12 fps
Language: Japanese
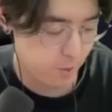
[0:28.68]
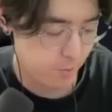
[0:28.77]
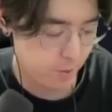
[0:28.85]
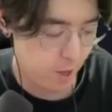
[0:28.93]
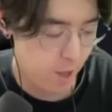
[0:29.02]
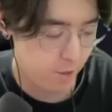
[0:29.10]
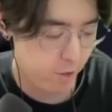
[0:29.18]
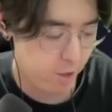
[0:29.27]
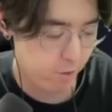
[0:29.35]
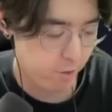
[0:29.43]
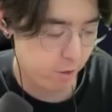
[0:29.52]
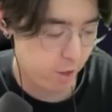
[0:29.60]
て待って。えぐえ
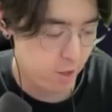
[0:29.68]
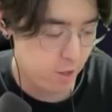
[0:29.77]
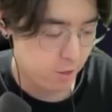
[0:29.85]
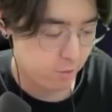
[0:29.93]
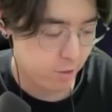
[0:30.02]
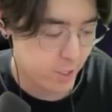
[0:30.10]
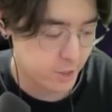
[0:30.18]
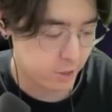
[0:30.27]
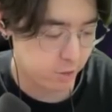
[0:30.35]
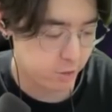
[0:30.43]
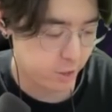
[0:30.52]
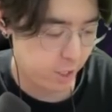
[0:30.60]
ぐえぐ。これガチャ
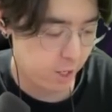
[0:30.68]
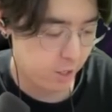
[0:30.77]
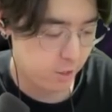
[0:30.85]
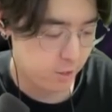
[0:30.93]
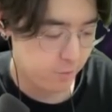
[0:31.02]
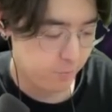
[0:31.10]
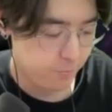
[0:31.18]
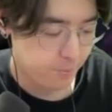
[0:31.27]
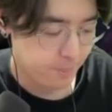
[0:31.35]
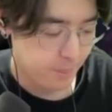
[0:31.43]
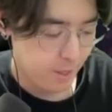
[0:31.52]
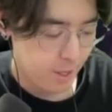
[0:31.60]
来るんじゃない
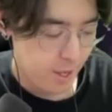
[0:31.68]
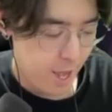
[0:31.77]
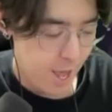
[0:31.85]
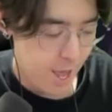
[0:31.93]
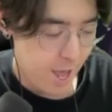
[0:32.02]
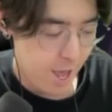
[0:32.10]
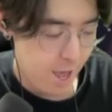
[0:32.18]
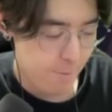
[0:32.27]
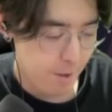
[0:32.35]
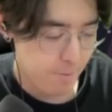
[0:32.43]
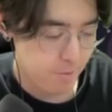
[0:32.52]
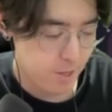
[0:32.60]
はいはいはい
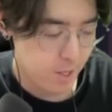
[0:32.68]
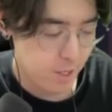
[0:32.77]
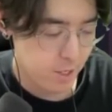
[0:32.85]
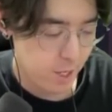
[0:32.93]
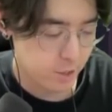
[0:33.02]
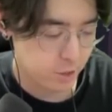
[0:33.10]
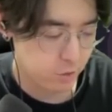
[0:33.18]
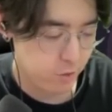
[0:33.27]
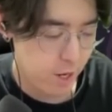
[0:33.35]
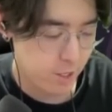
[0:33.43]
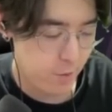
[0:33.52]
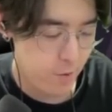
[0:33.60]
まあみんなにね需要
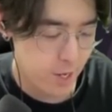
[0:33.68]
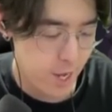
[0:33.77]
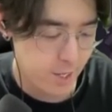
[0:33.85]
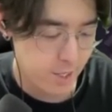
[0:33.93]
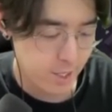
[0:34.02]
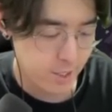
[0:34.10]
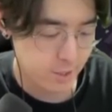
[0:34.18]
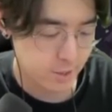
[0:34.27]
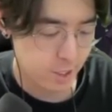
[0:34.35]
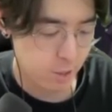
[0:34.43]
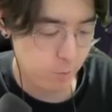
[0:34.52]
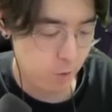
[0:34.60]
があるか分かんないんで
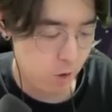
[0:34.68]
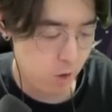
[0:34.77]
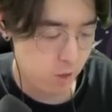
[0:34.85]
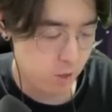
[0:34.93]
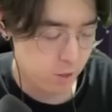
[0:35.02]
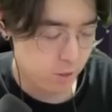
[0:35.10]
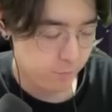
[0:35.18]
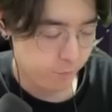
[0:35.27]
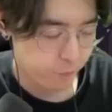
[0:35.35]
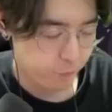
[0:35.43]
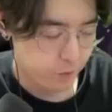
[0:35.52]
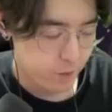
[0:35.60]
すけども
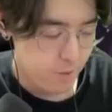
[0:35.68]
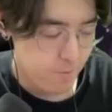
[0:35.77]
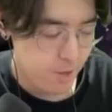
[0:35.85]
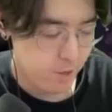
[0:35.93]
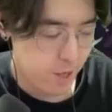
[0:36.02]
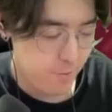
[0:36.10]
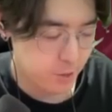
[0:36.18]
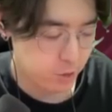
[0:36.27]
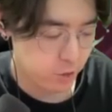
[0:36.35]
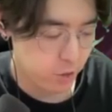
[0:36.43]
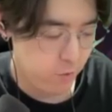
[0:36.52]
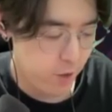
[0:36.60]
メグが今
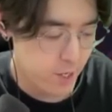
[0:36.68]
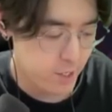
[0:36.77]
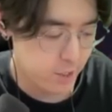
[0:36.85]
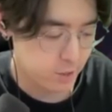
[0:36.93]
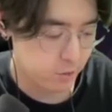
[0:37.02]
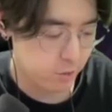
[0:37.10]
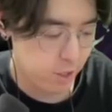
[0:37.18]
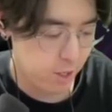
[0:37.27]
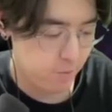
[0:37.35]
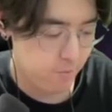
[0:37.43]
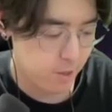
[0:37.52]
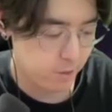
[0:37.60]
ちょっと弱いんでそのね
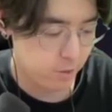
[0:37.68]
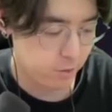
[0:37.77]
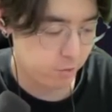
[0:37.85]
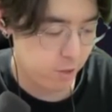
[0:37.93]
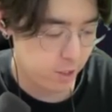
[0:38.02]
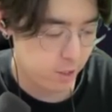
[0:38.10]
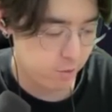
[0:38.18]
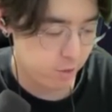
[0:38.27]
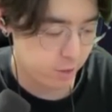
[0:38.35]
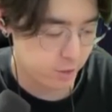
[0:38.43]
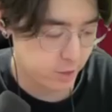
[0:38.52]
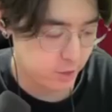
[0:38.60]
メグのトラ上げを
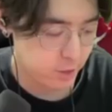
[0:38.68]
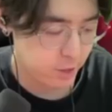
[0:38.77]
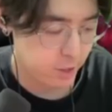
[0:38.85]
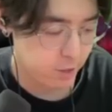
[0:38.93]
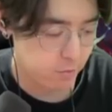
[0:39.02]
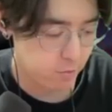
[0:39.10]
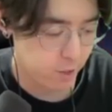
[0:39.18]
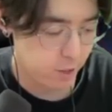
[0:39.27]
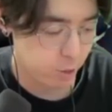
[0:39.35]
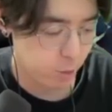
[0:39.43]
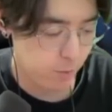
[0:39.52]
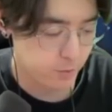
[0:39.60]
ねさせていただこうか
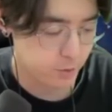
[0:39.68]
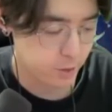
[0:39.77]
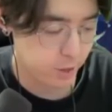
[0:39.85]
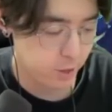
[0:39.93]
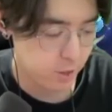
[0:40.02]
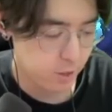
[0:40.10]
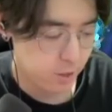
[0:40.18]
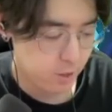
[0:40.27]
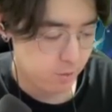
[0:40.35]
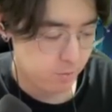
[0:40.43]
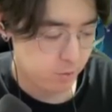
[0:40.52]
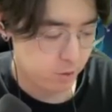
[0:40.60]
なと思いますもう
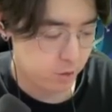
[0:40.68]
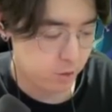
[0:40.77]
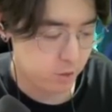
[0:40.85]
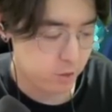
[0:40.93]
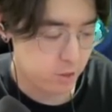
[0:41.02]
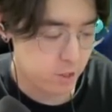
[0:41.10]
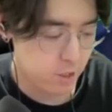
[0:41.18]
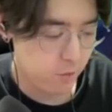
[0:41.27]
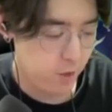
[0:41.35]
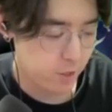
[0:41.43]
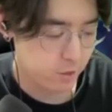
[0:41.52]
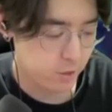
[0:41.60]
急に
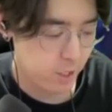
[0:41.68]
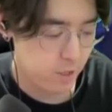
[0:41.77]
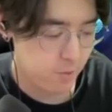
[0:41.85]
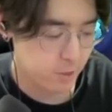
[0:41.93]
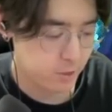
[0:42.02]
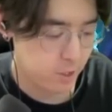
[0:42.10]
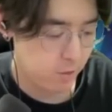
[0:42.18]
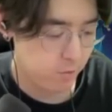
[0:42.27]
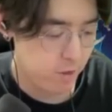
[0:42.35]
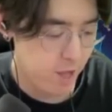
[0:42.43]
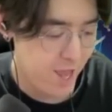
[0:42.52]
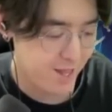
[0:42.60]
弱くなりましたよ
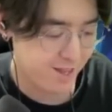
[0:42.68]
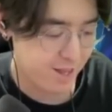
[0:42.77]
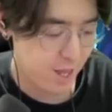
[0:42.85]
ねって